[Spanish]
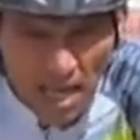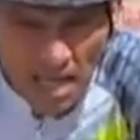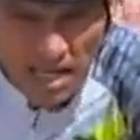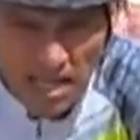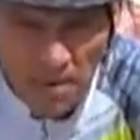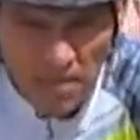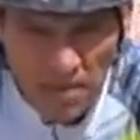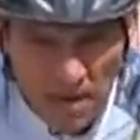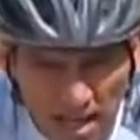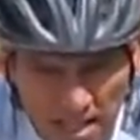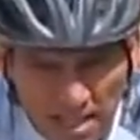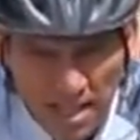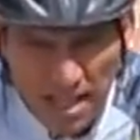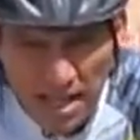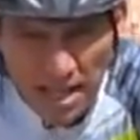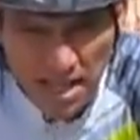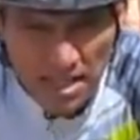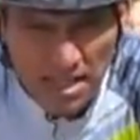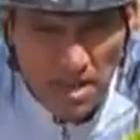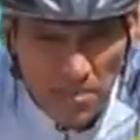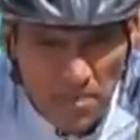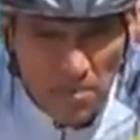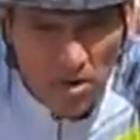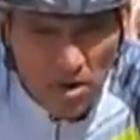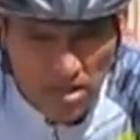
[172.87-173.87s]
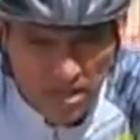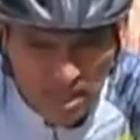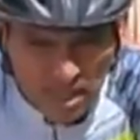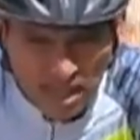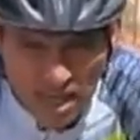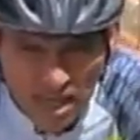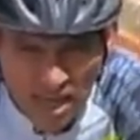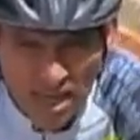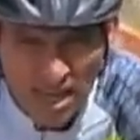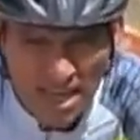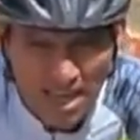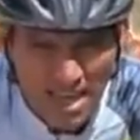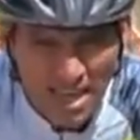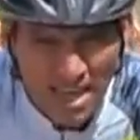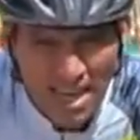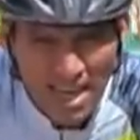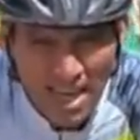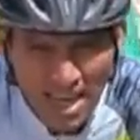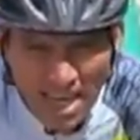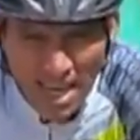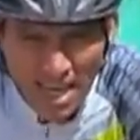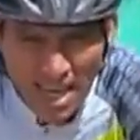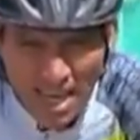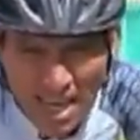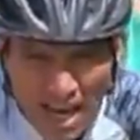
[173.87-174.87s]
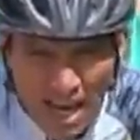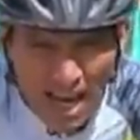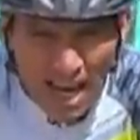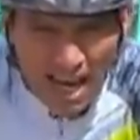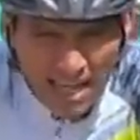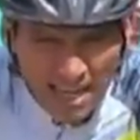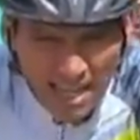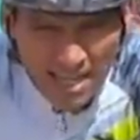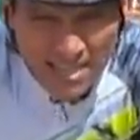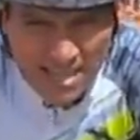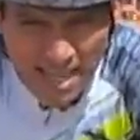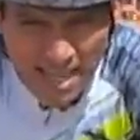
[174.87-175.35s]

que practiquen deporte. Aquí en